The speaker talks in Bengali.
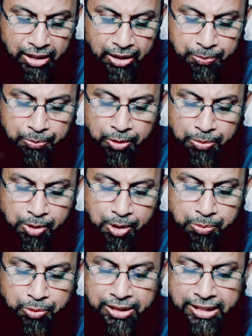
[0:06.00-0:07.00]
বই
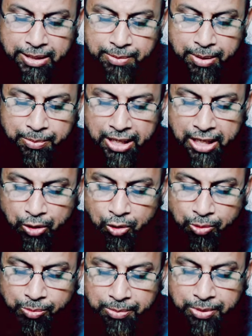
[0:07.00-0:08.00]
পড়ার প্রতি কিভাবে আগ্রহ
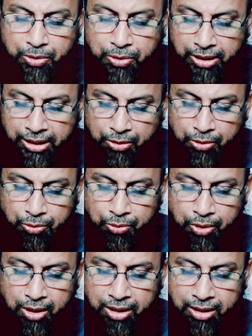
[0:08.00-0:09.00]
বাড়বে যদি কিছু
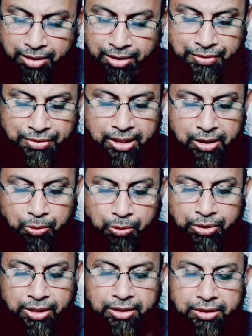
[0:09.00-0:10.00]
নাসিহা
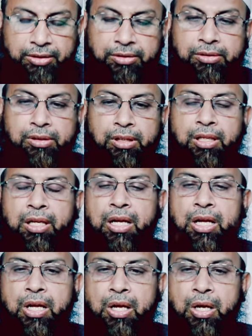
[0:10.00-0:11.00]
করতেন
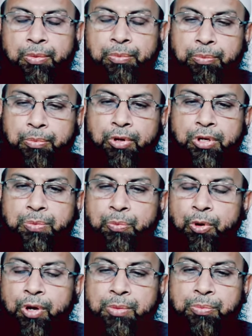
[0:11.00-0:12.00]
বই
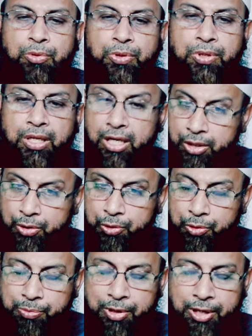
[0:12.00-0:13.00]
পড়ার প্রতি আগ্রহ
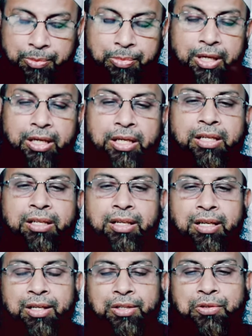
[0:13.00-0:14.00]
বাড়বে
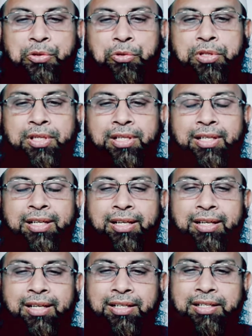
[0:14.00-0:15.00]
যদি
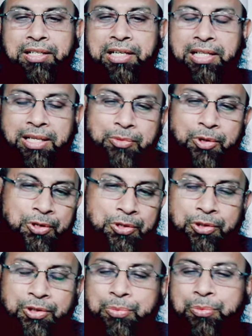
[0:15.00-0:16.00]
রেলেম
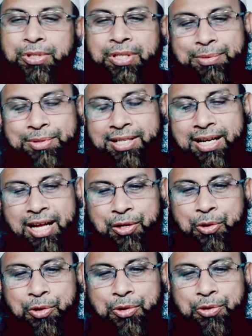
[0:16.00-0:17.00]
অর্জনের প্রতি আমাদের
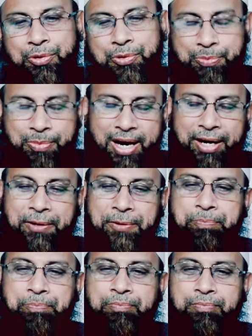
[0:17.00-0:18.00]
আগ্রহ বাড়ে
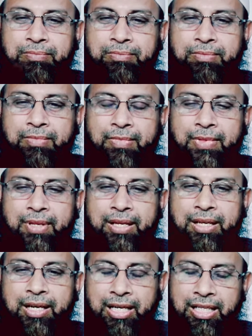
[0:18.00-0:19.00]

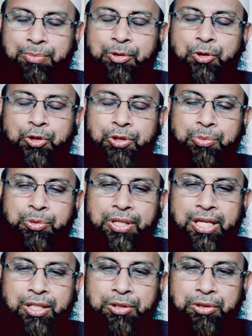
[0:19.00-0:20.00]
এলেম অর্জনের প্রতি
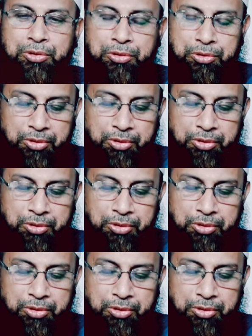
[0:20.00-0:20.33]
আগ্রহ তো